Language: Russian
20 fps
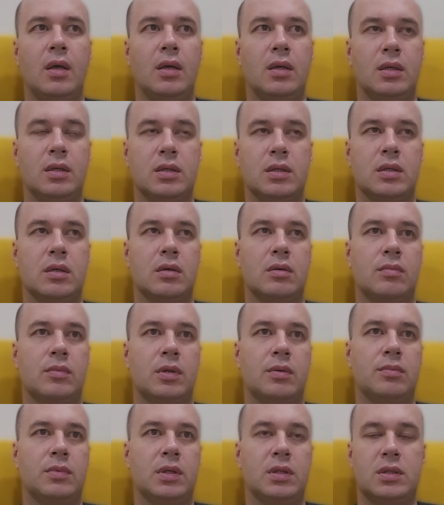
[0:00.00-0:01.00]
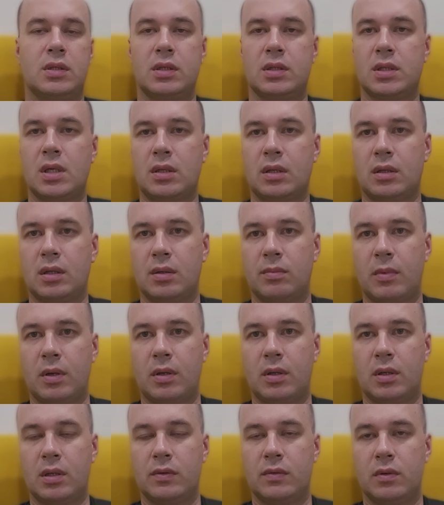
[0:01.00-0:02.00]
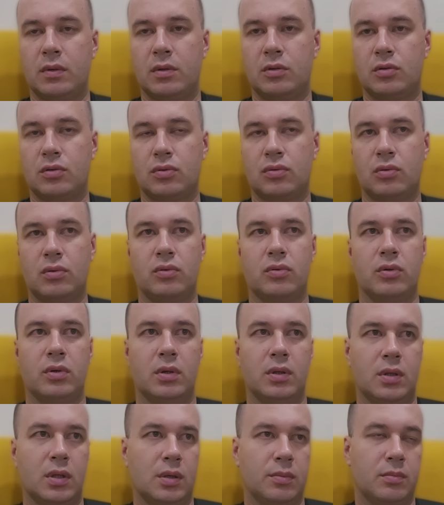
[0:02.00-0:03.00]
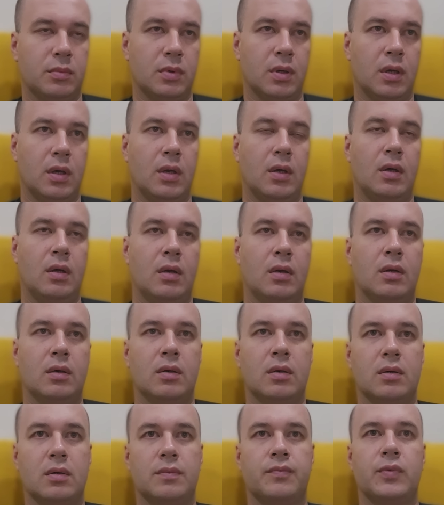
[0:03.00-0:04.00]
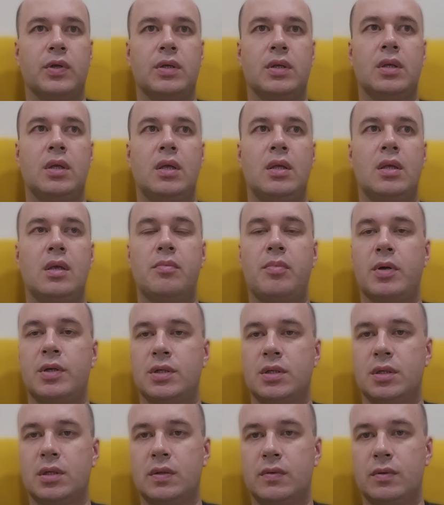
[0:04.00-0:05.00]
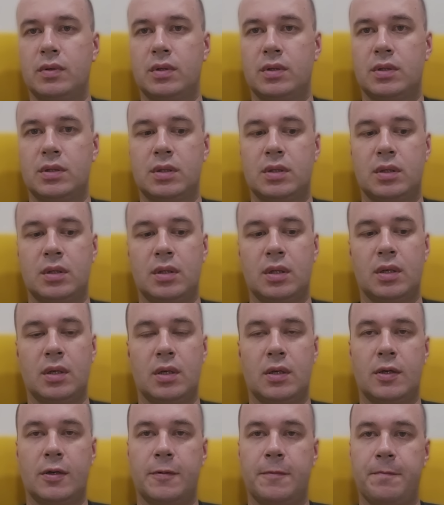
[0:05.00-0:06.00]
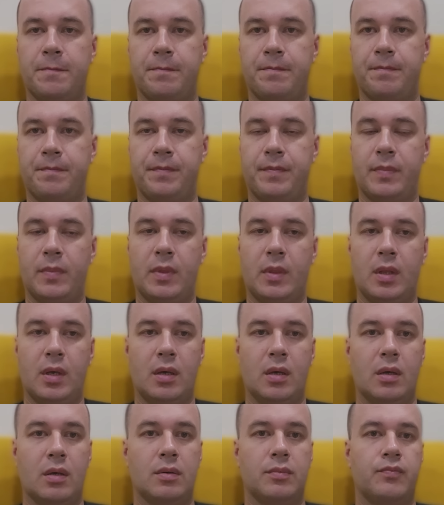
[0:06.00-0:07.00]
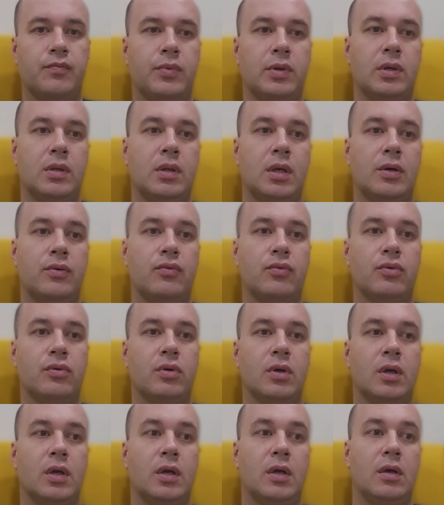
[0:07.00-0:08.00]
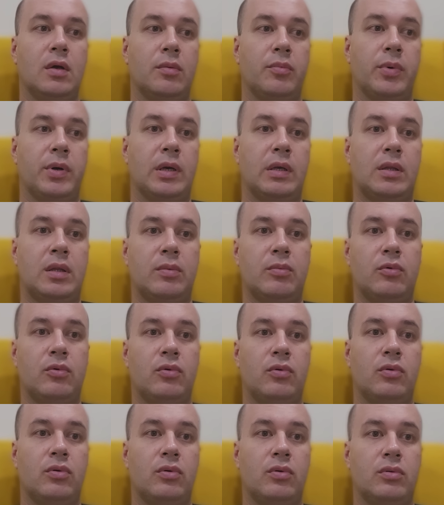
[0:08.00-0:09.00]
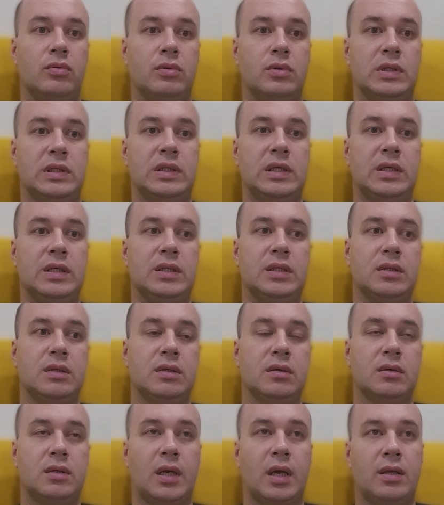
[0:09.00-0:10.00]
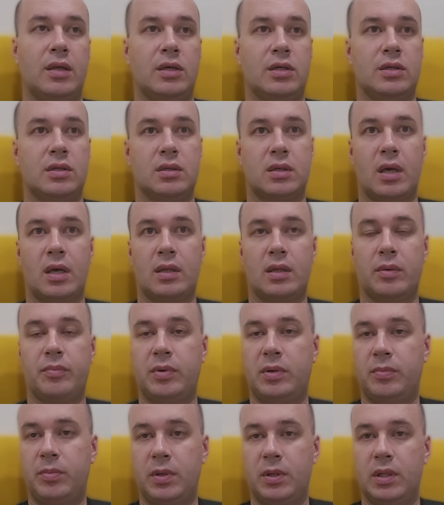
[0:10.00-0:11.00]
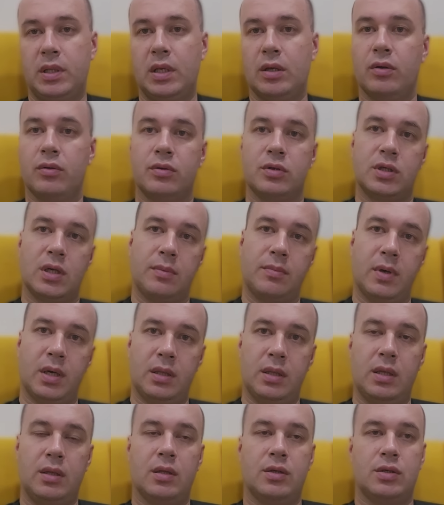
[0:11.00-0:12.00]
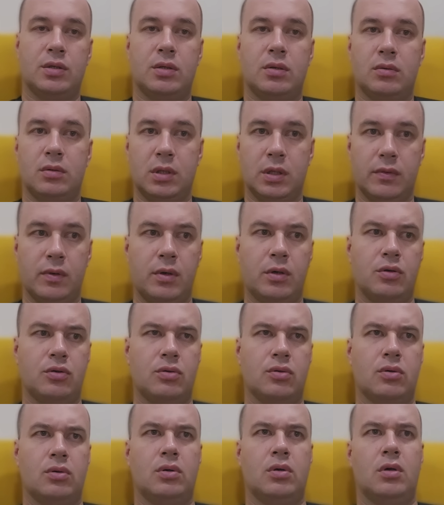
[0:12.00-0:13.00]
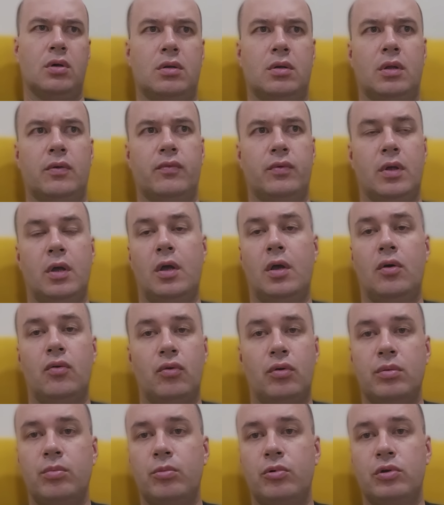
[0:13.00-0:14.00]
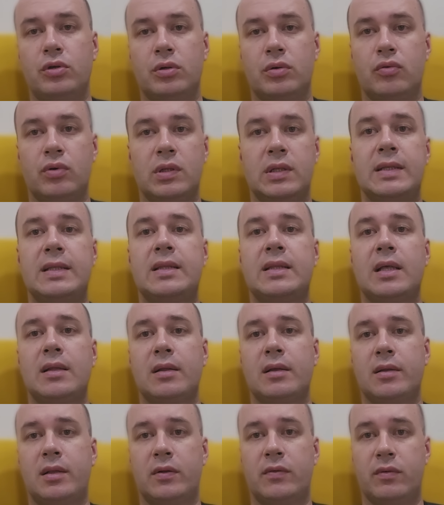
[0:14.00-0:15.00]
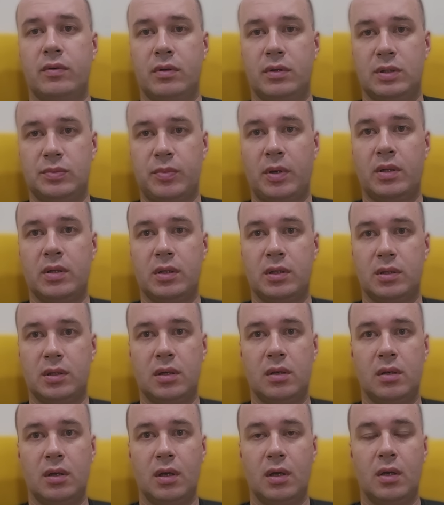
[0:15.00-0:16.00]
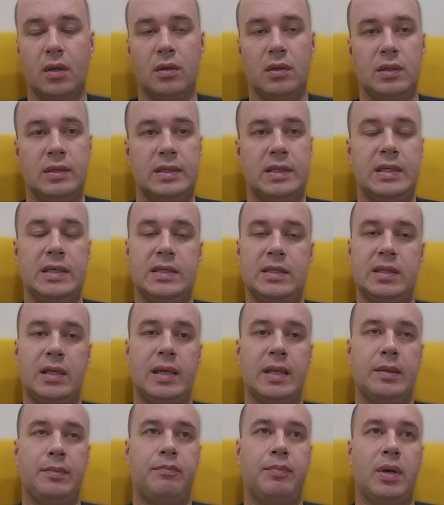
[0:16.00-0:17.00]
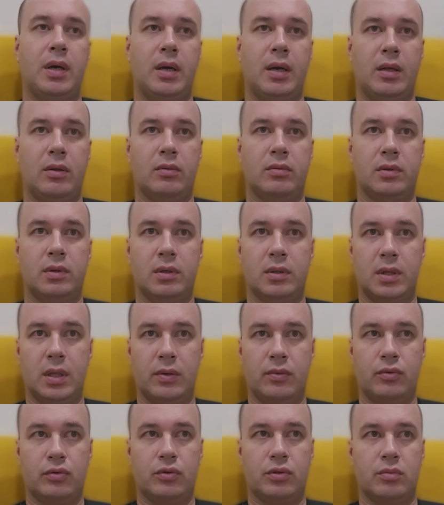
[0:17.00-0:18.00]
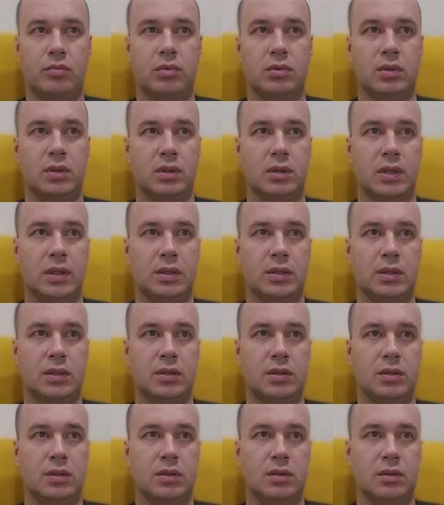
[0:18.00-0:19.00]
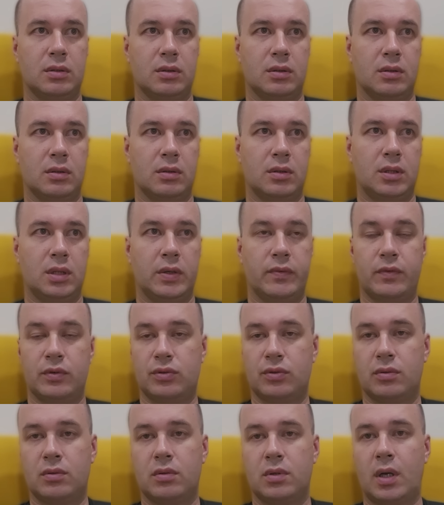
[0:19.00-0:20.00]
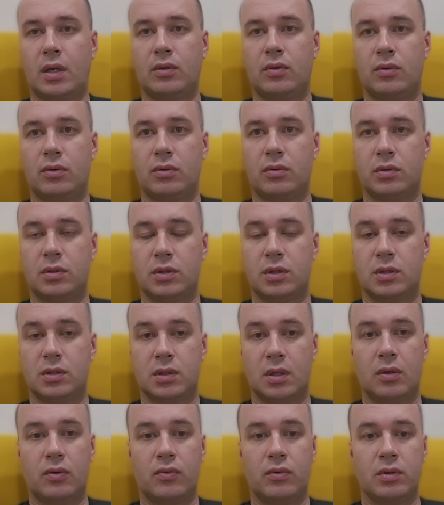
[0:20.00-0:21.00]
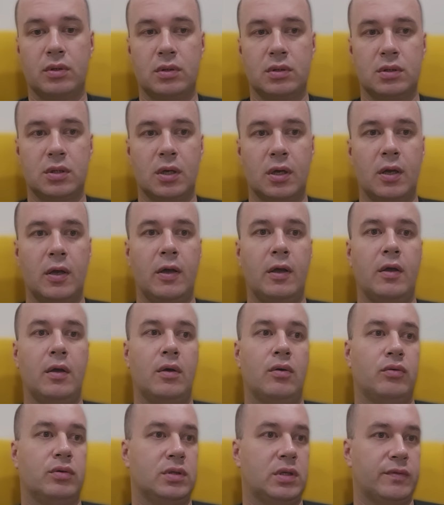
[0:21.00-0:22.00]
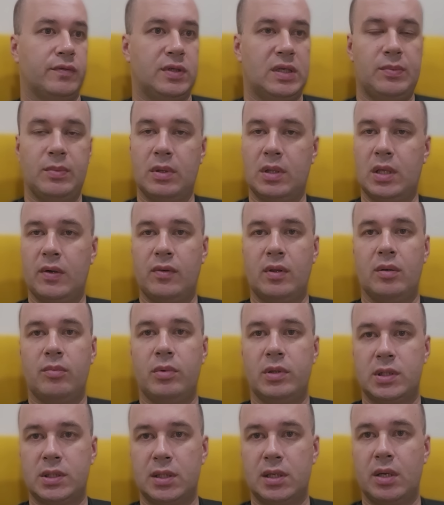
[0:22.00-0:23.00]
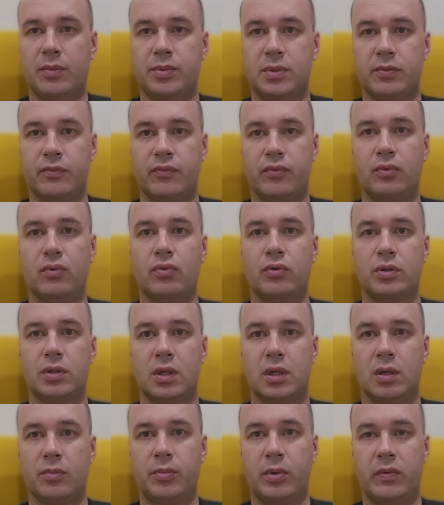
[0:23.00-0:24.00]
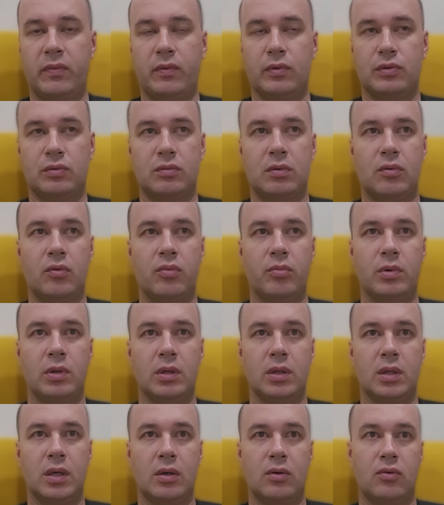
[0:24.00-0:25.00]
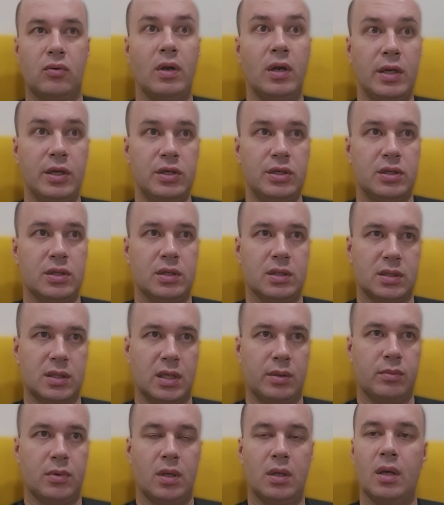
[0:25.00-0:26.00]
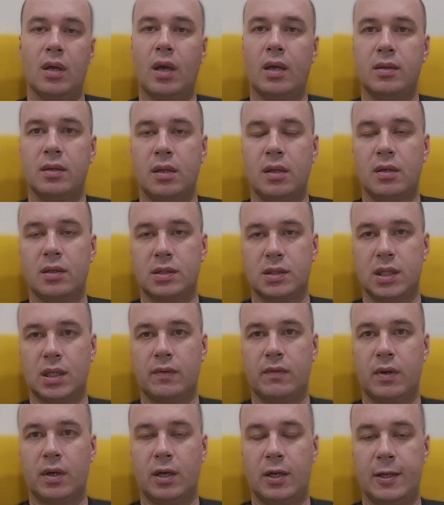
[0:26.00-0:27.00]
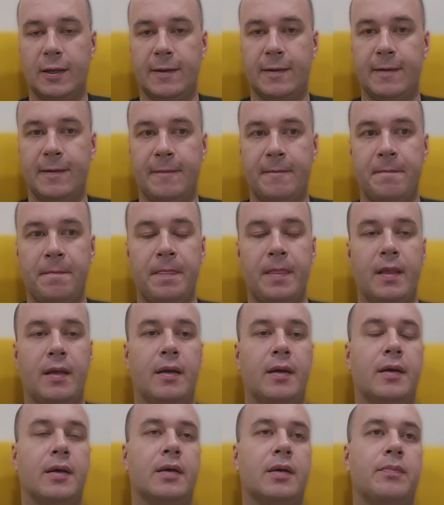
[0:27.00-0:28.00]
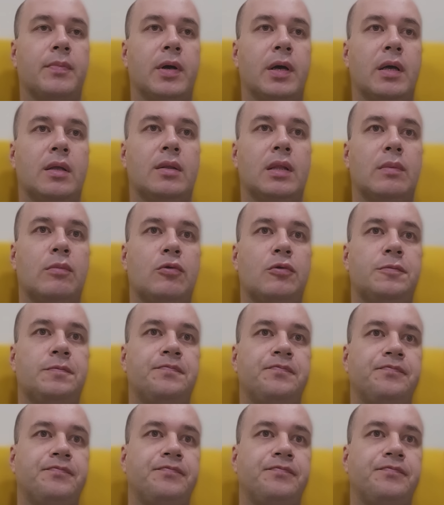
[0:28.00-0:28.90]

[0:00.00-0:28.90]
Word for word: не знаю, там детский сад отремонтировали, школу или там а, на эти деньги пожертвовать, так сказать, на, на передовую. Поэтому здесь, конечно, когда приплетают шамана и начинают говорить, что да, он может, это талантливый исполнитель, 10 лет пахал он для того, чтобы достичь э, тех высот, на которых он сейчас находится. Он совсем недавно был слепцем в Курске и привез туда гуманитарку. Лично сами они ходили, раздавали. А, поэтому,